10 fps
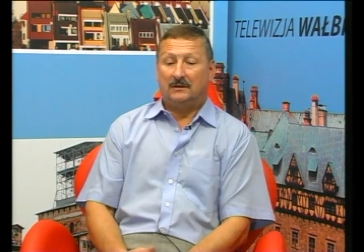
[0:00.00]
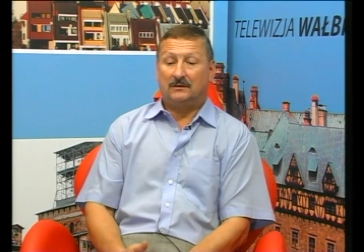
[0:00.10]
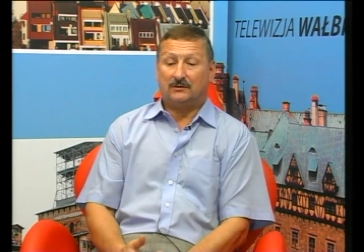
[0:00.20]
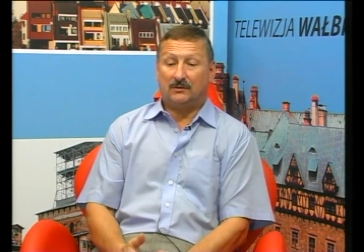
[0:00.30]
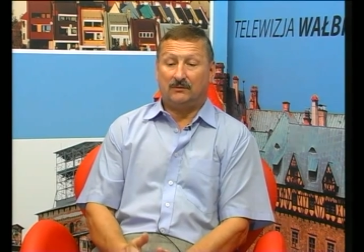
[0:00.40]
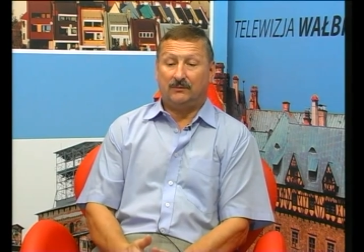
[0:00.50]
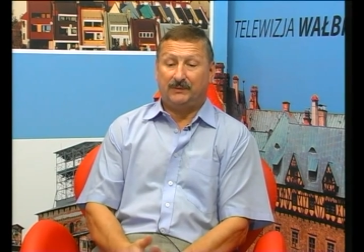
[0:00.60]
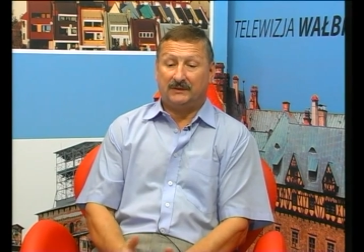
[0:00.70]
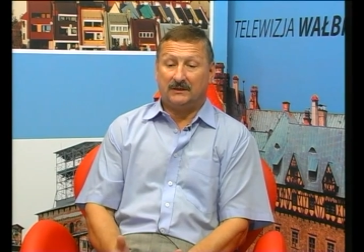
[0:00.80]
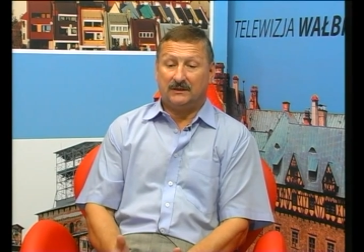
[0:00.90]
No to
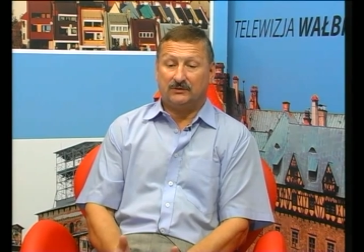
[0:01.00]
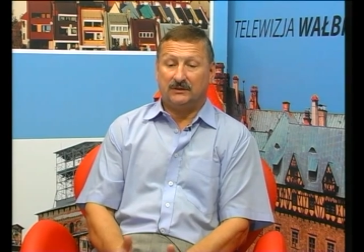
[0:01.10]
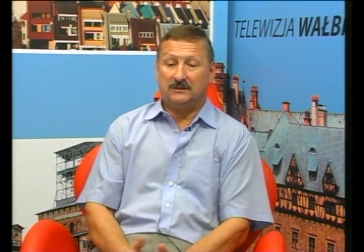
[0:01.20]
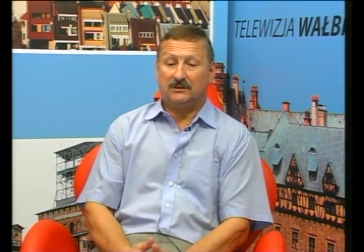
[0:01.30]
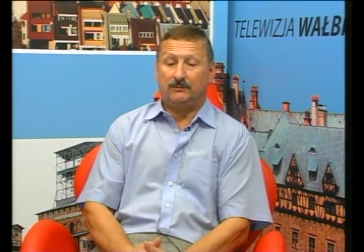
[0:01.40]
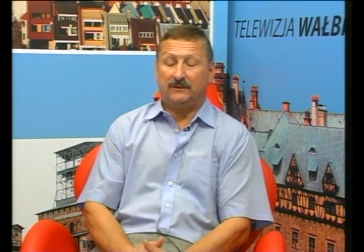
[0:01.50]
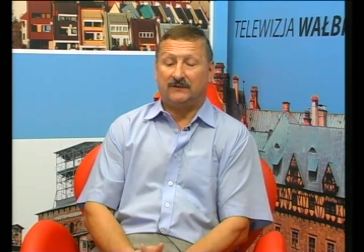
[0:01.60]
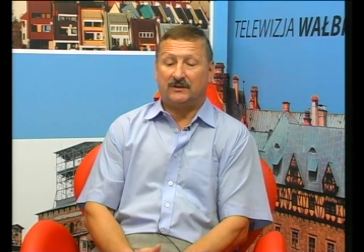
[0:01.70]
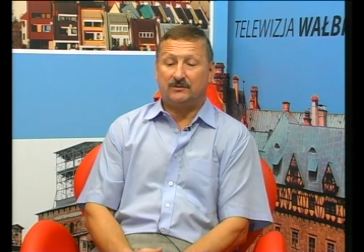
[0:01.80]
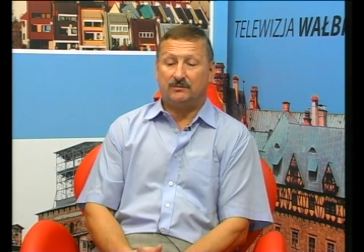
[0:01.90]
pytanie tutaj nie do mnie.
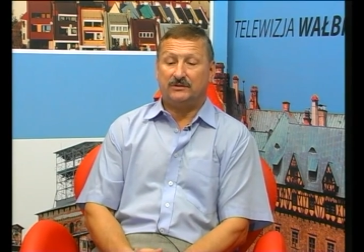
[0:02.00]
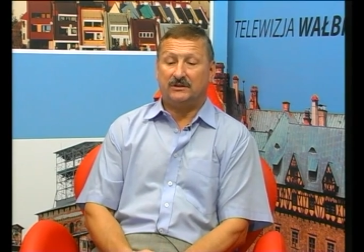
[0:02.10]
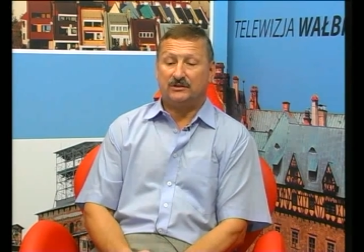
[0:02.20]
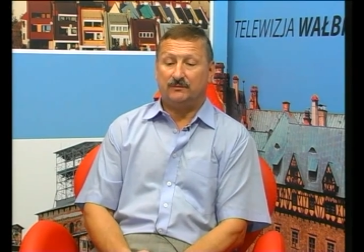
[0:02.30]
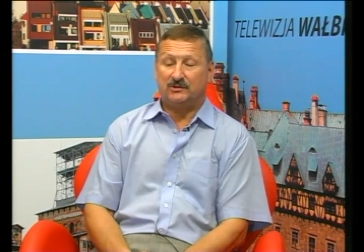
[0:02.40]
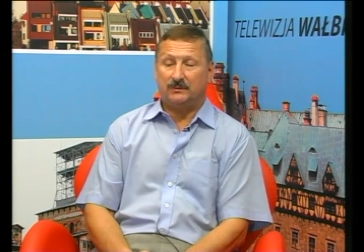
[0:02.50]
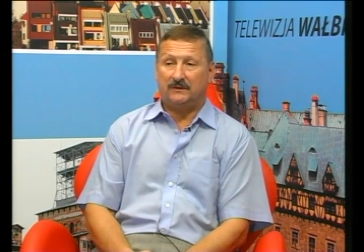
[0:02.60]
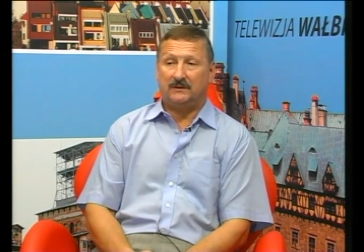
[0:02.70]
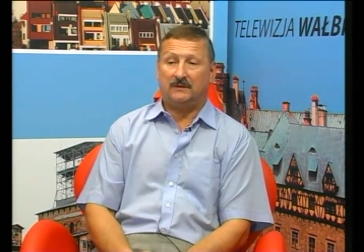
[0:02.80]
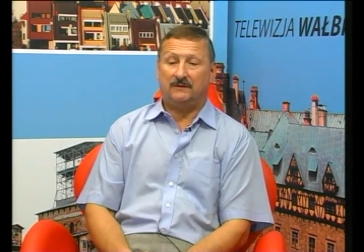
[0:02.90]
W każdym bądź razie myśmy
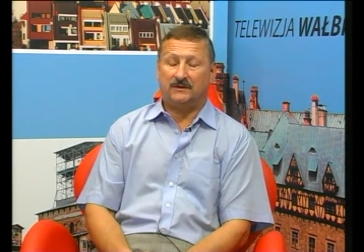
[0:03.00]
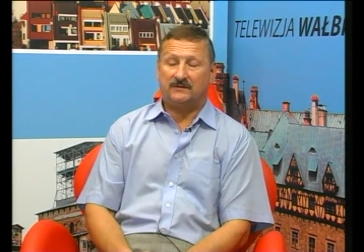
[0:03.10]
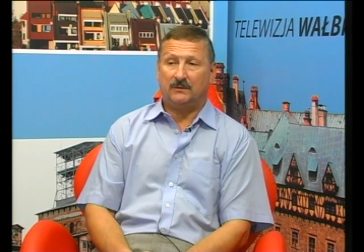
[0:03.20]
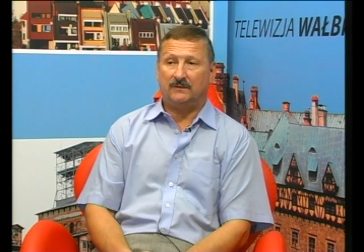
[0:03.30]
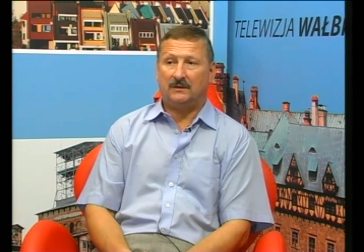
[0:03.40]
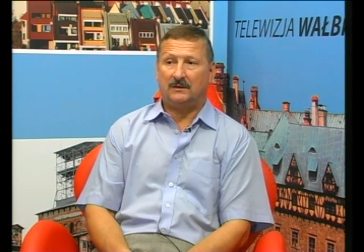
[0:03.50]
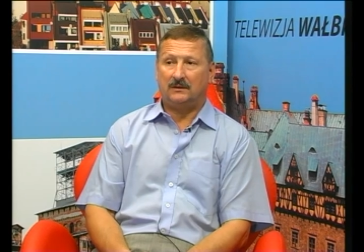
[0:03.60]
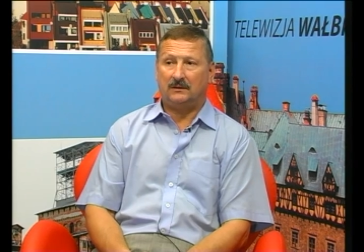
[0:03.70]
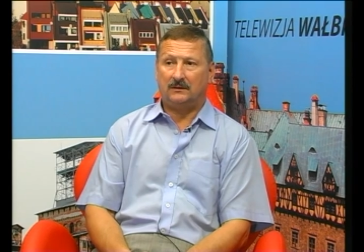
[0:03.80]
e, w rozmowach e,